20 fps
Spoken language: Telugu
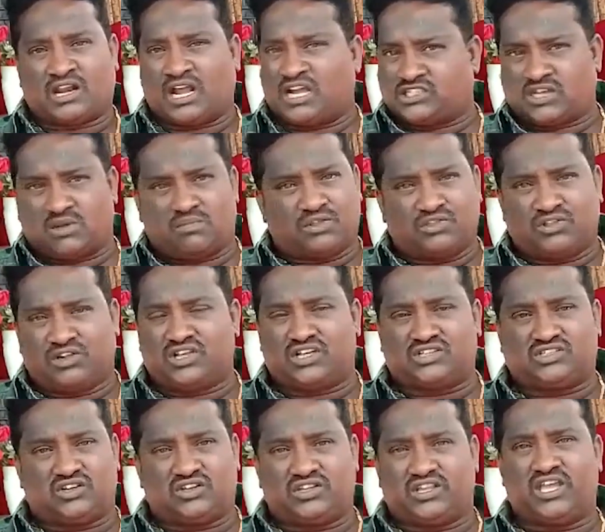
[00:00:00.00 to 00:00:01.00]
రాష్ట్ర బంధులు
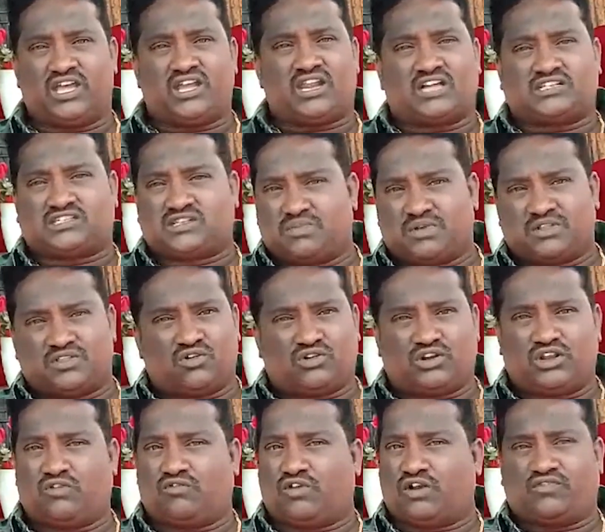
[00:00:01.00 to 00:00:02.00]
చేశారు ఏ రాష్ట్ర
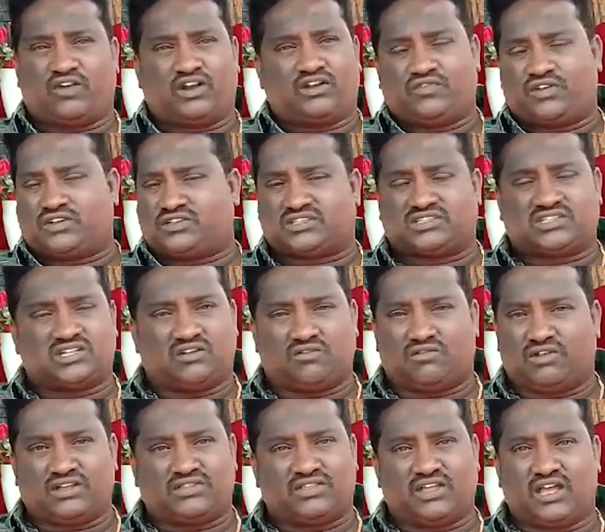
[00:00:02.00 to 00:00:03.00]
బంధులకు నీకు వన్ ఫార్టీ ఫోర్ సెక్షన్
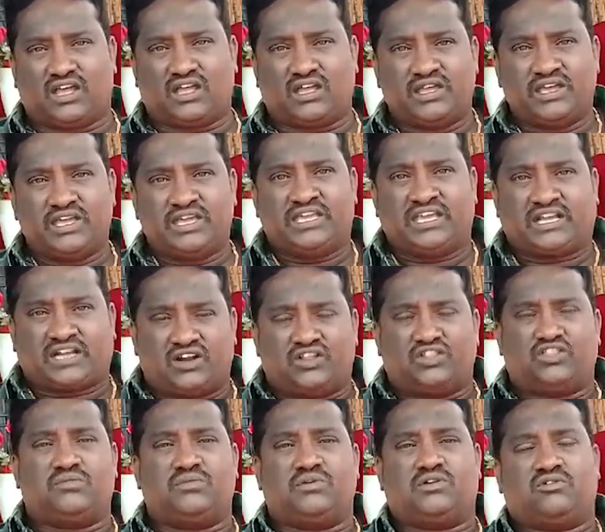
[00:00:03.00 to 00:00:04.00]
ఇవ్వలేదే ఇక్కడ
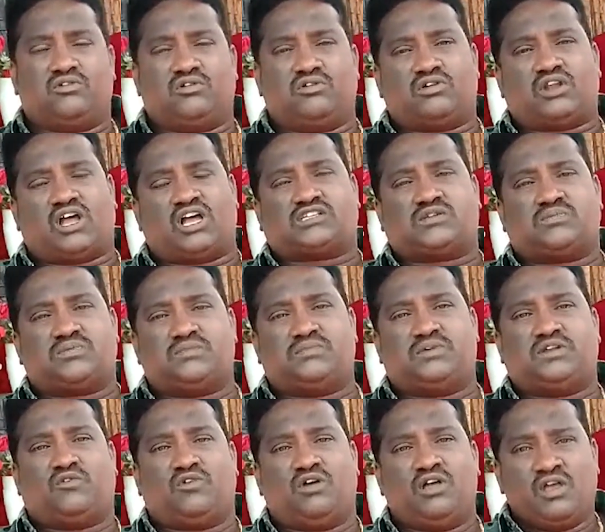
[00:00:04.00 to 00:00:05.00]
ఎందుకు మీరు బంధు
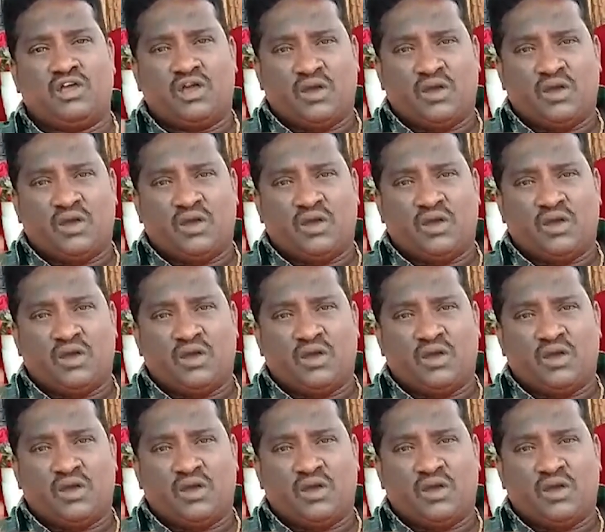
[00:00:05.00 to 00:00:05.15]
పెట్టి